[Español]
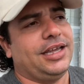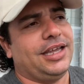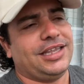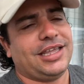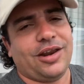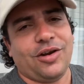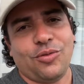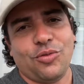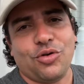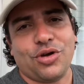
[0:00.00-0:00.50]

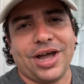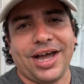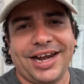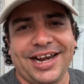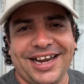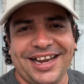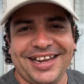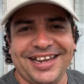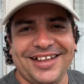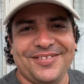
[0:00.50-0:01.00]
Ya lo
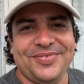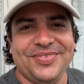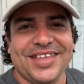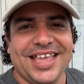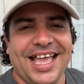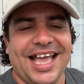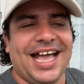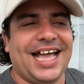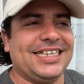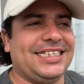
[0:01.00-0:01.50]
buscaré
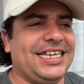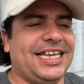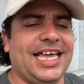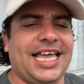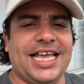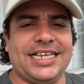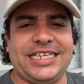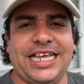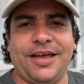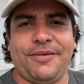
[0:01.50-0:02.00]
Así que
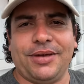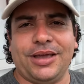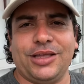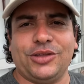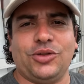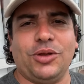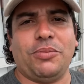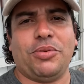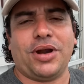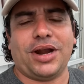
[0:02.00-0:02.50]
ya saben,
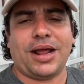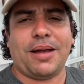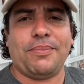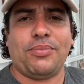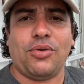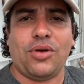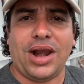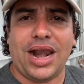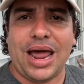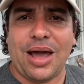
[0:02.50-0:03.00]
estoy por acá
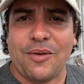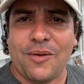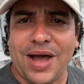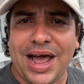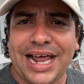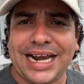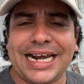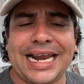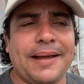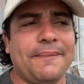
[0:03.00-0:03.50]
por La
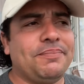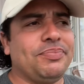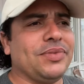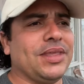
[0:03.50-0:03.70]
Habana.